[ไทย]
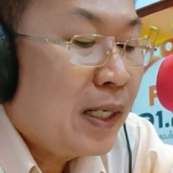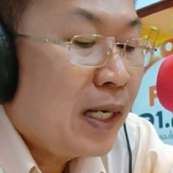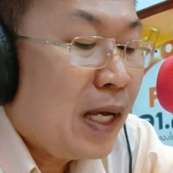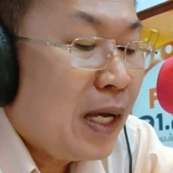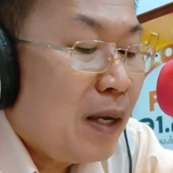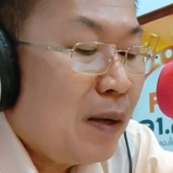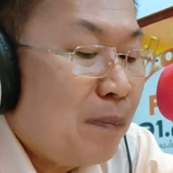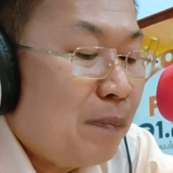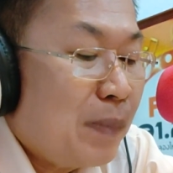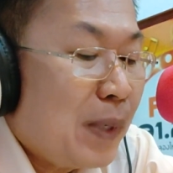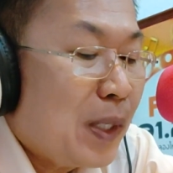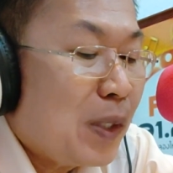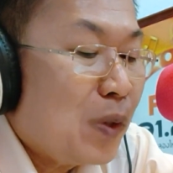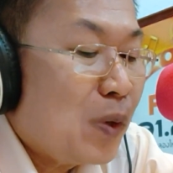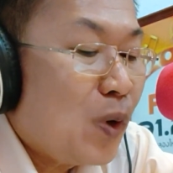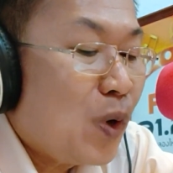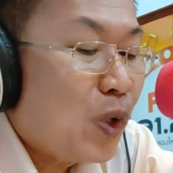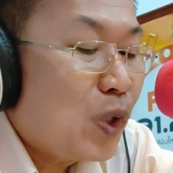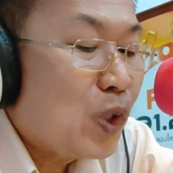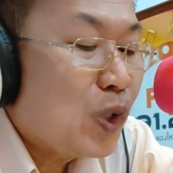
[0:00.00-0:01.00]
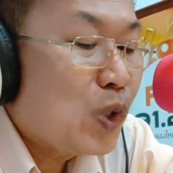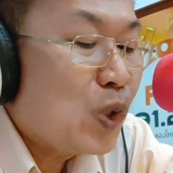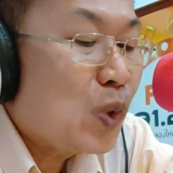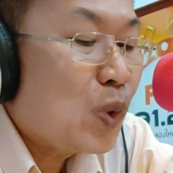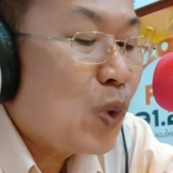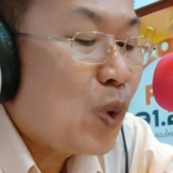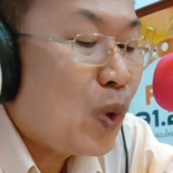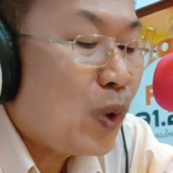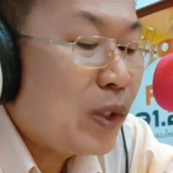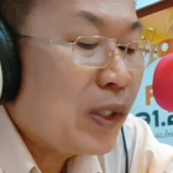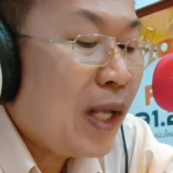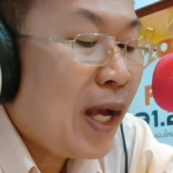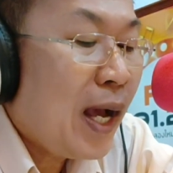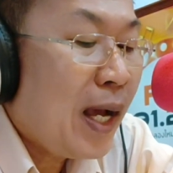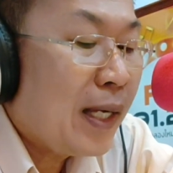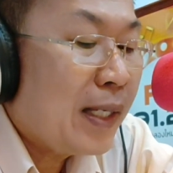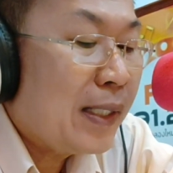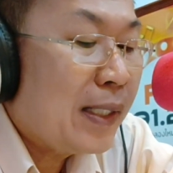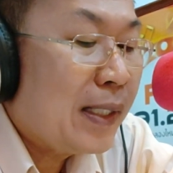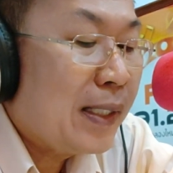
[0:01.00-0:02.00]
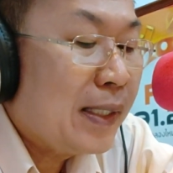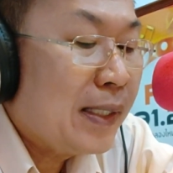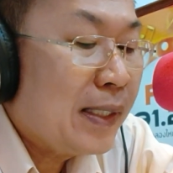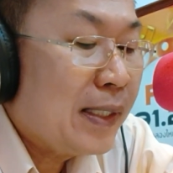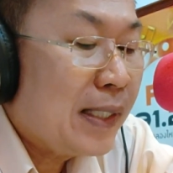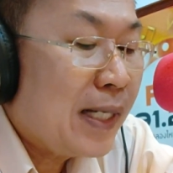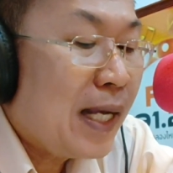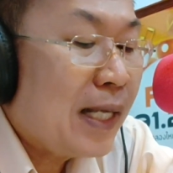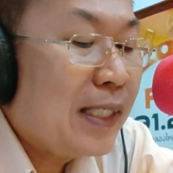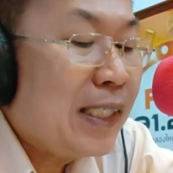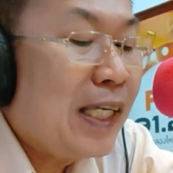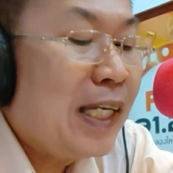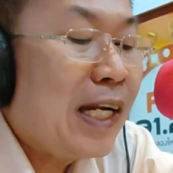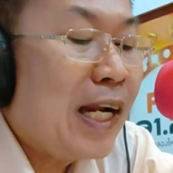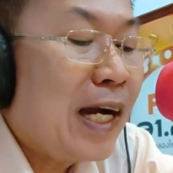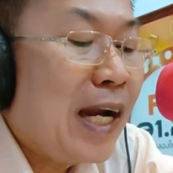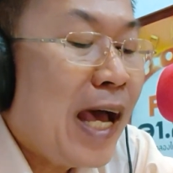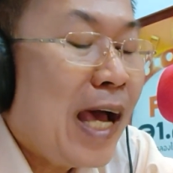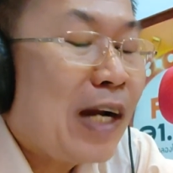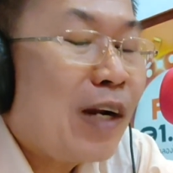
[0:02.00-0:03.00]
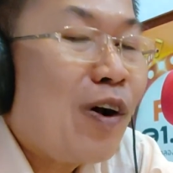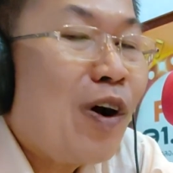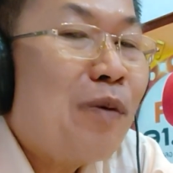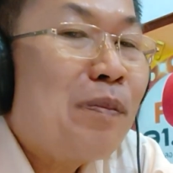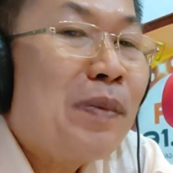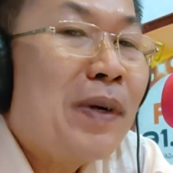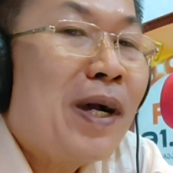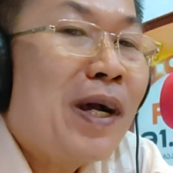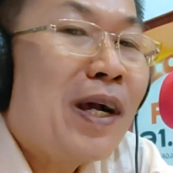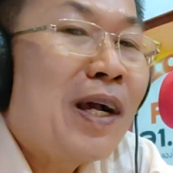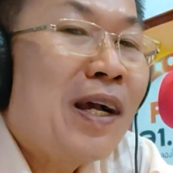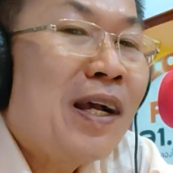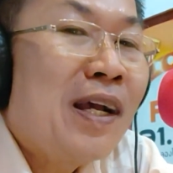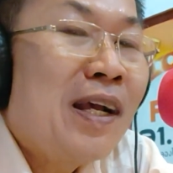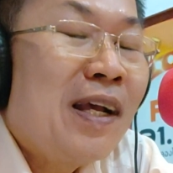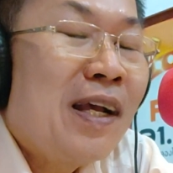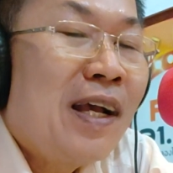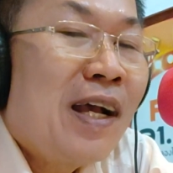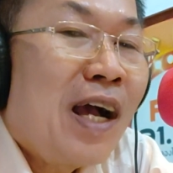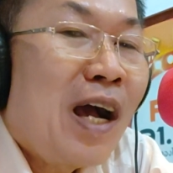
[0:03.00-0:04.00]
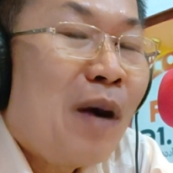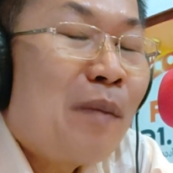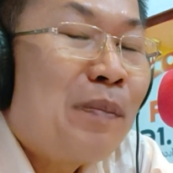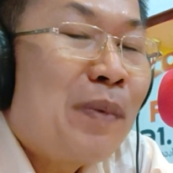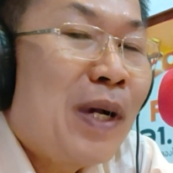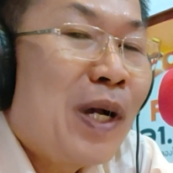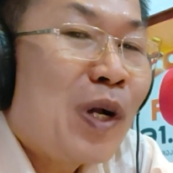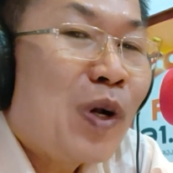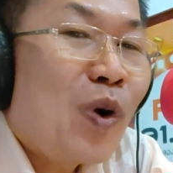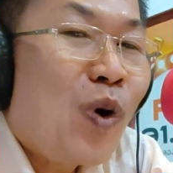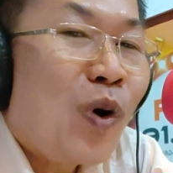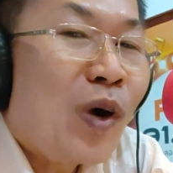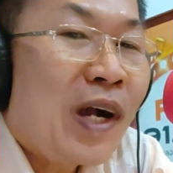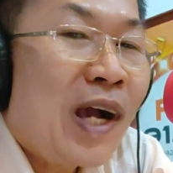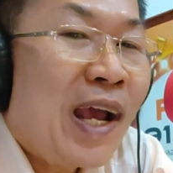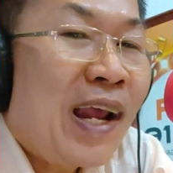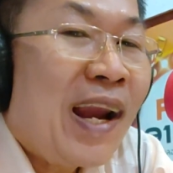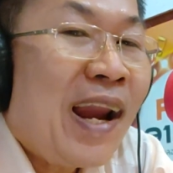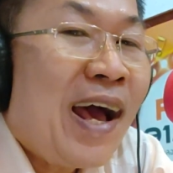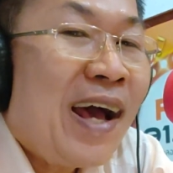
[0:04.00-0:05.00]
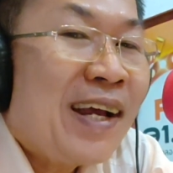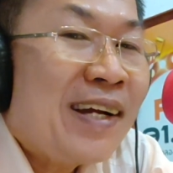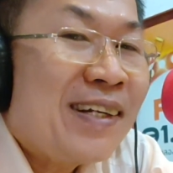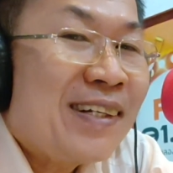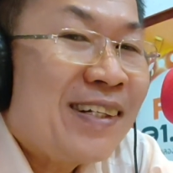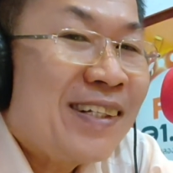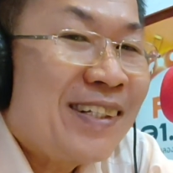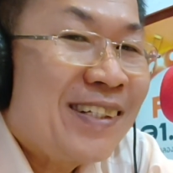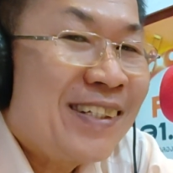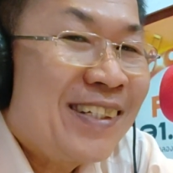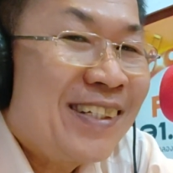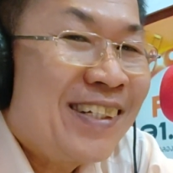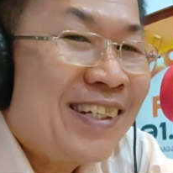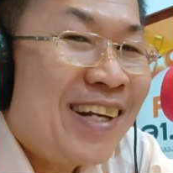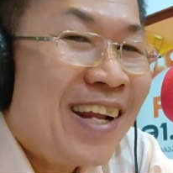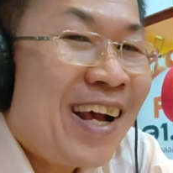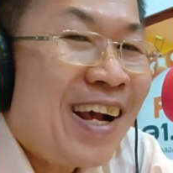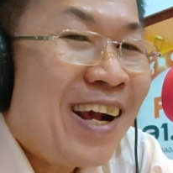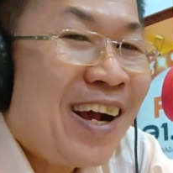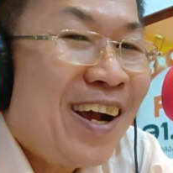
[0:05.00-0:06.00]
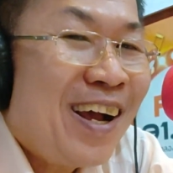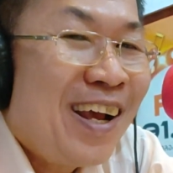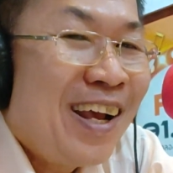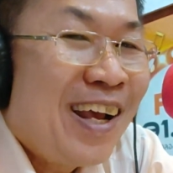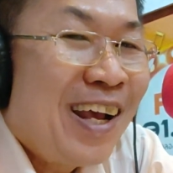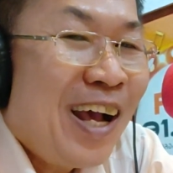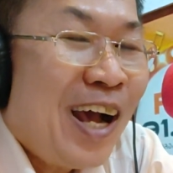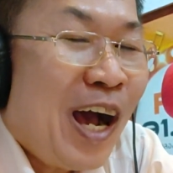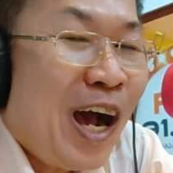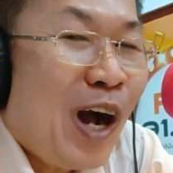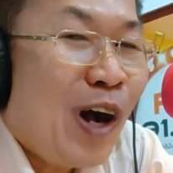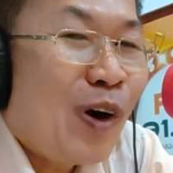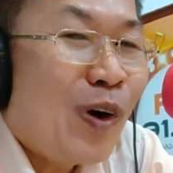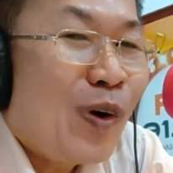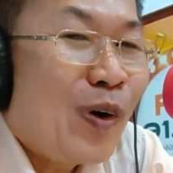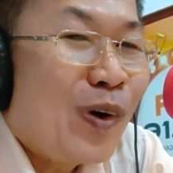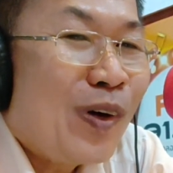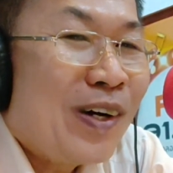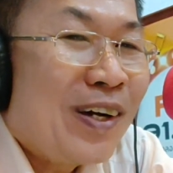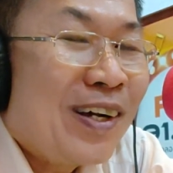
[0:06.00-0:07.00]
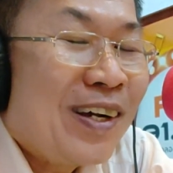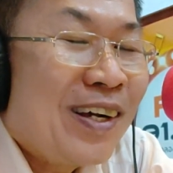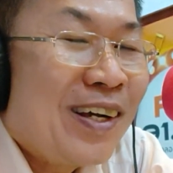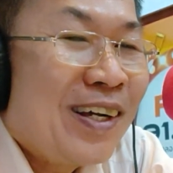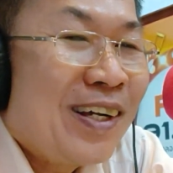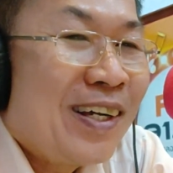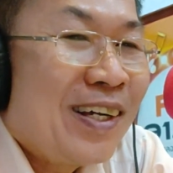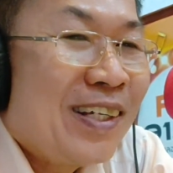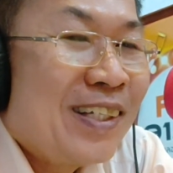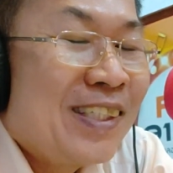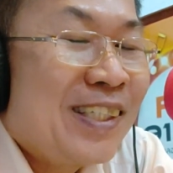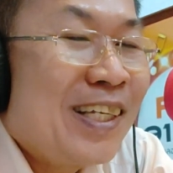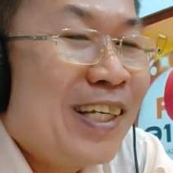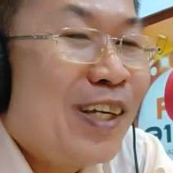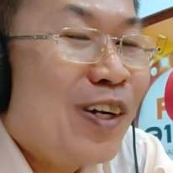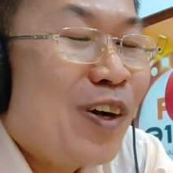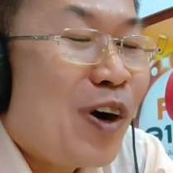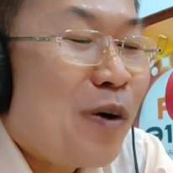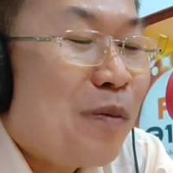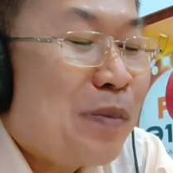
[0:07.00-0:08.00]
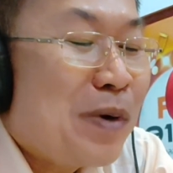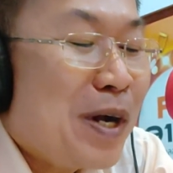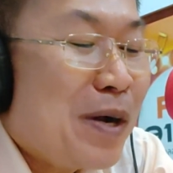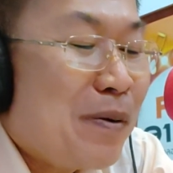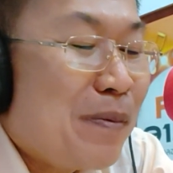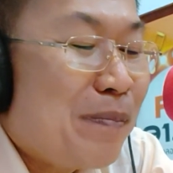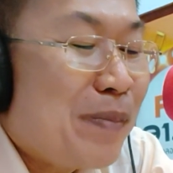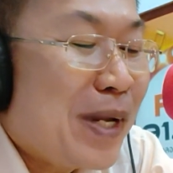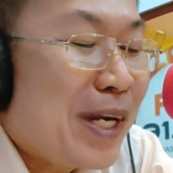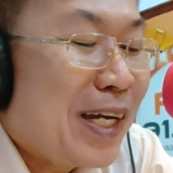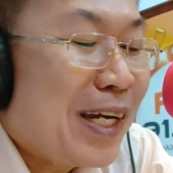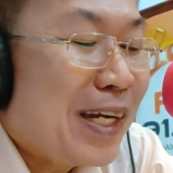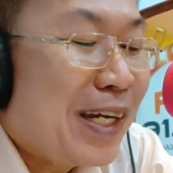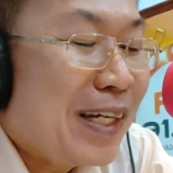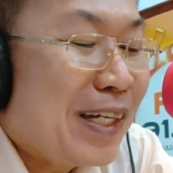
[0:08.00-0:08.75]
นะ เป็นคนสุขโขทัยนะ ชินราชก็อพเ่ออำเภอกงไกรลาดนะเอาชื่อของอำเภอมาเป็น